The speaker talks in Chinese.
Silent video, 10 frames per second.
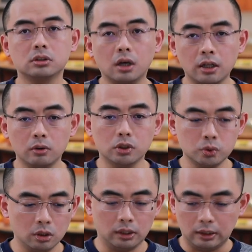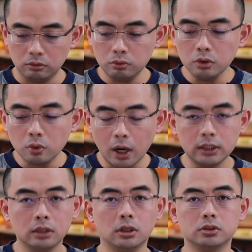刚才我就说了啊，最
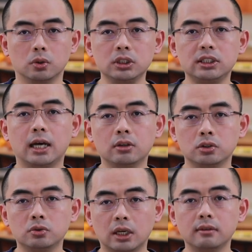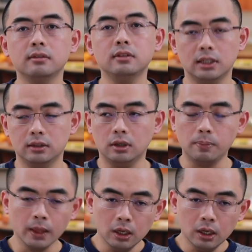夸张的有一延呢就延四年的，